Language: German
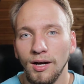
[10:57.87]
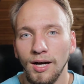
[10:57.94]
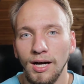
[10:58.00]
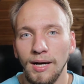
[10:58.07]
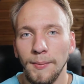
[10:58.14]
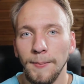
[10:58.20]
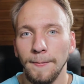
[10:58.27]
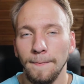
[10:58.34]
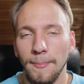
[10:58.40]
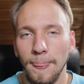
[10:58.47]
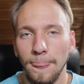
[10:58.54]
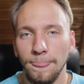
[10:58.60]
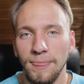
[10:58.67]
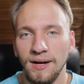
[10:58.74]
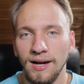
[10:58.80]

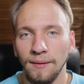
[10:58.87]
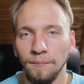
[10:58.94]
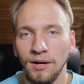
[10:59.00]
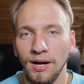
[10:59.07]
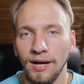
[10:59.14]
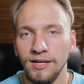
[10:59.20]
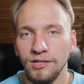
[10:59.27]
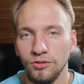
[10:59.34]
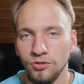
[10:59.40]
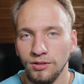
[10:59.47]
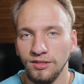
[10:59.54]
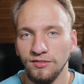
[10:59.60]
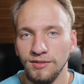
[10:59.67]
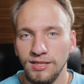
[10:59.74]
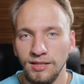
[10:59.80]
Ähm, dann hat man eigentlich auch
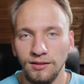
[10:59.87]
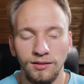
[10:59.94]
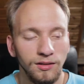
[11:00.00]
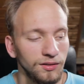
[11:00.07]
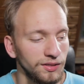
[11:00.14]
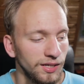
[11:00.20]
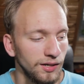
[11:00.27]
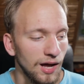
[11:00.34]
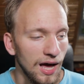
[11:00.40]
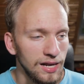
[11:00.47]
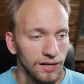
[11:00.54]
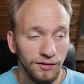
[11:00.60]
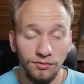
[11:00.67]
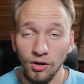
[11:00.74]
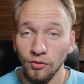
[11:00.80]
schon das Wichtige gesehen.
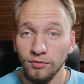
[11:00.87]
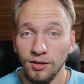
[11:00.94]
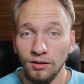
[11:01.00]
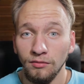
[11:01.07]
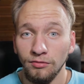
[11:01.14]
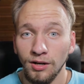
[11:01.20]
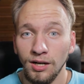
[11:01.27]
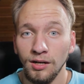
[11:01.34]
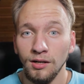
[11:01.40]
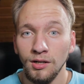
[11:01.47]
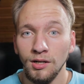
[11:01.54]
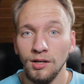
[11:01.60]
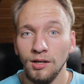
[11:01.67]
Highlight war auf jeden Fall,